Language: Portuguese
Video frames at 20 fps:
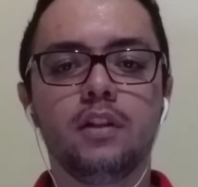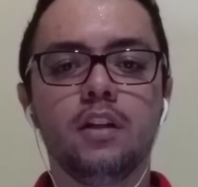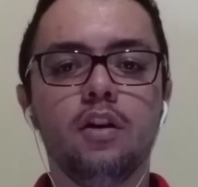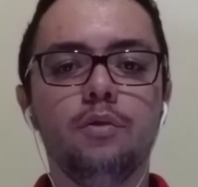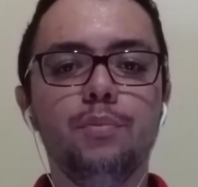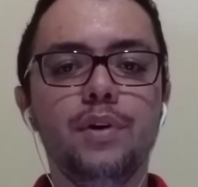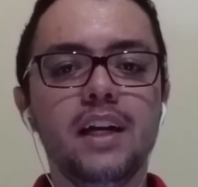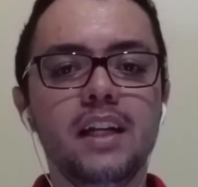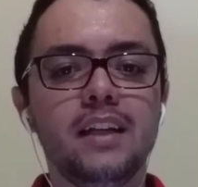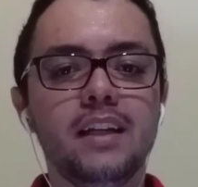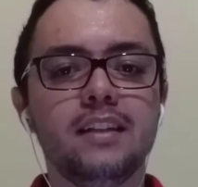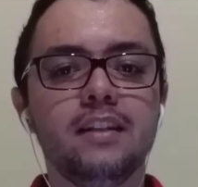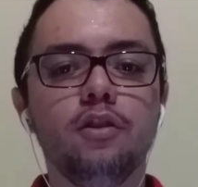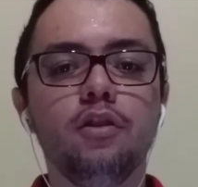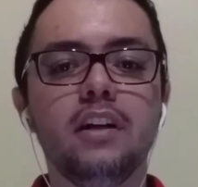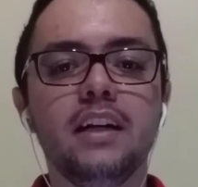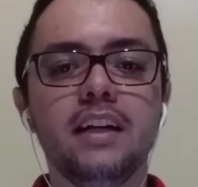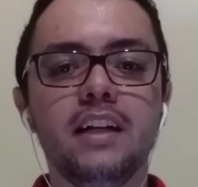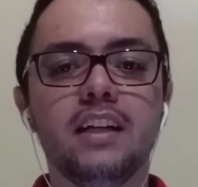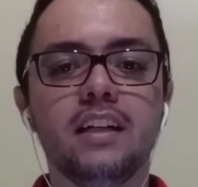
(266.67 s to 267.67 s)
Uma relação
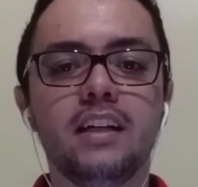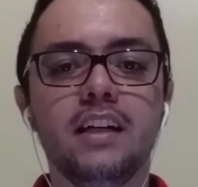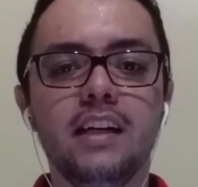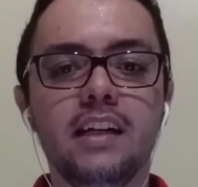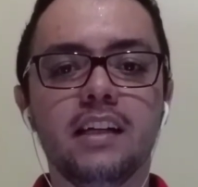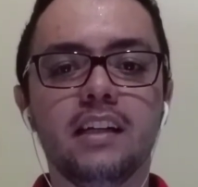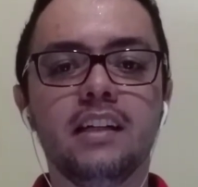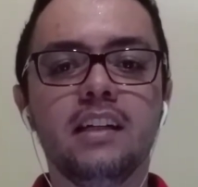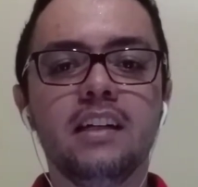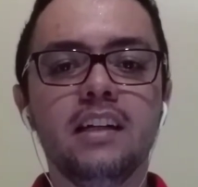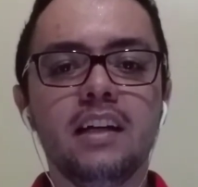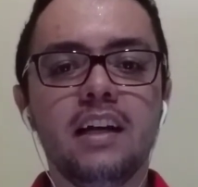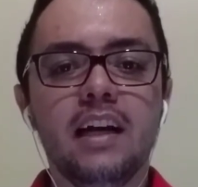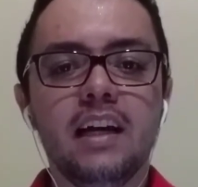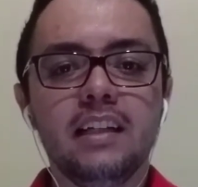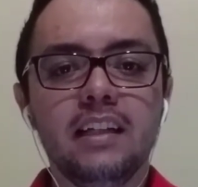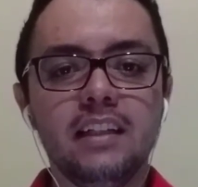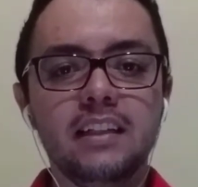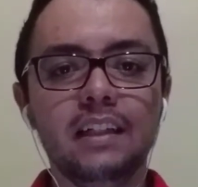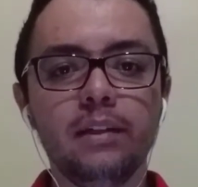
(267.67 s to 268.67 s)
ganha-ganha é
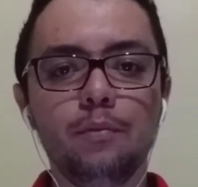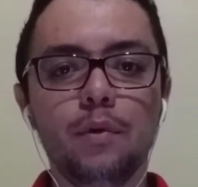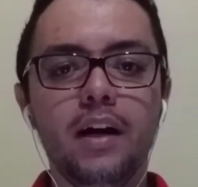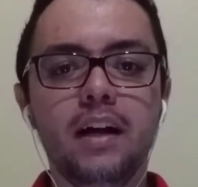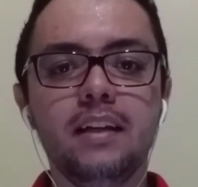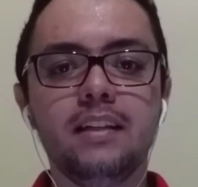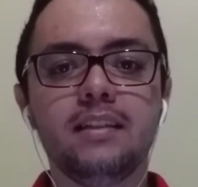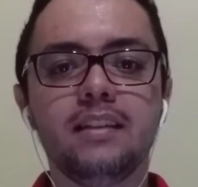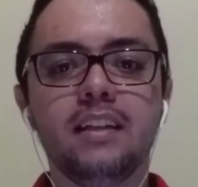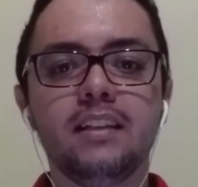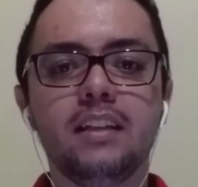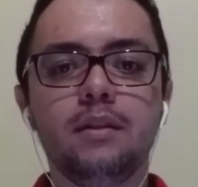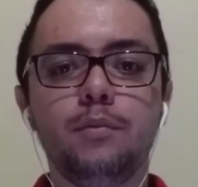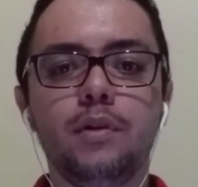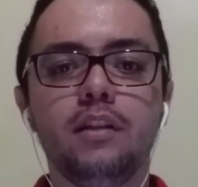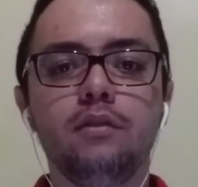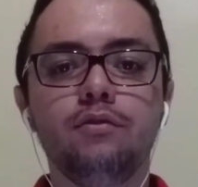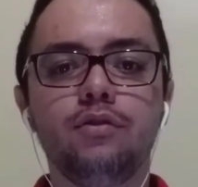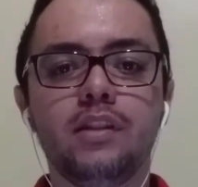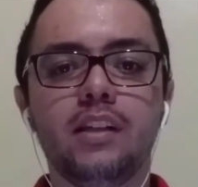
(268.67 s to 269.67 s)
nada mais, nada
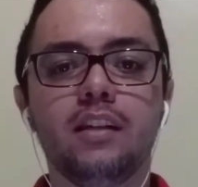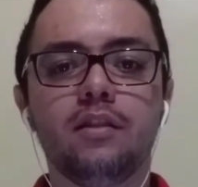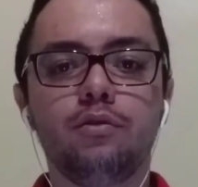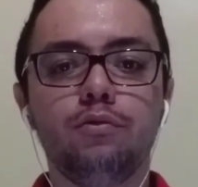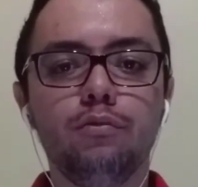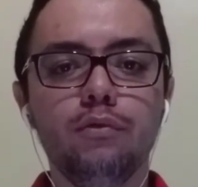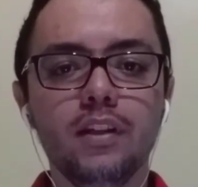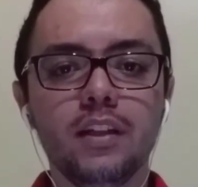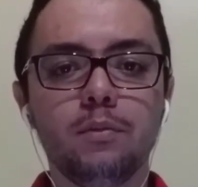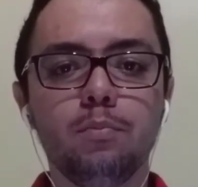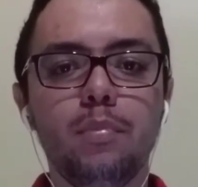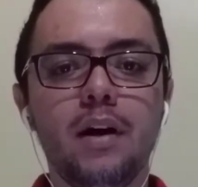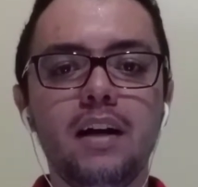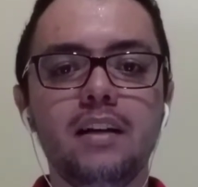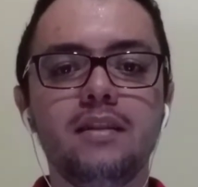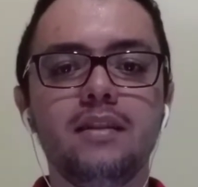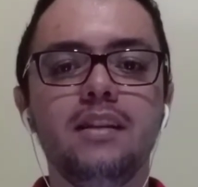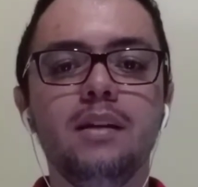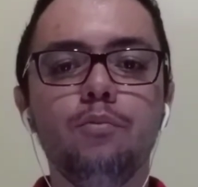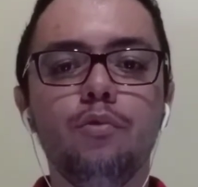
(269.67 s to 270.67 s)
menos que as duas partes
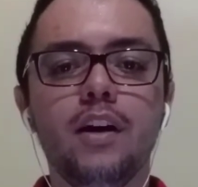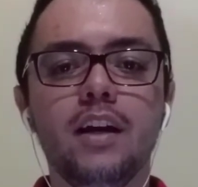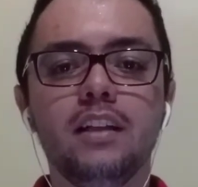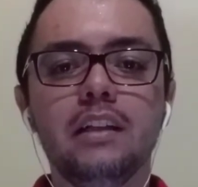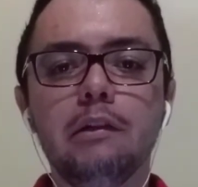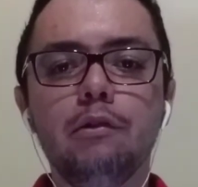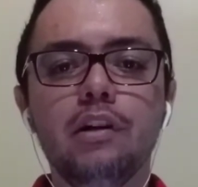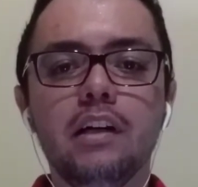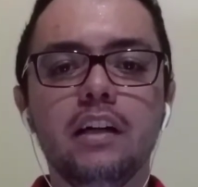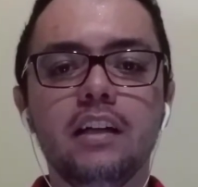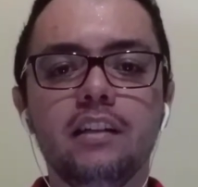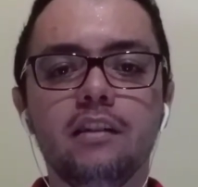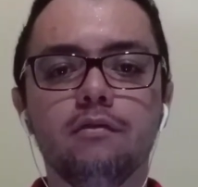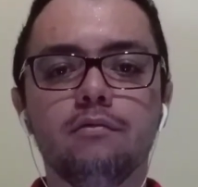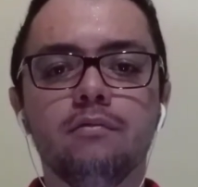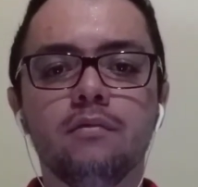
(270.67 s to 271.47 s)
da moeda ganham.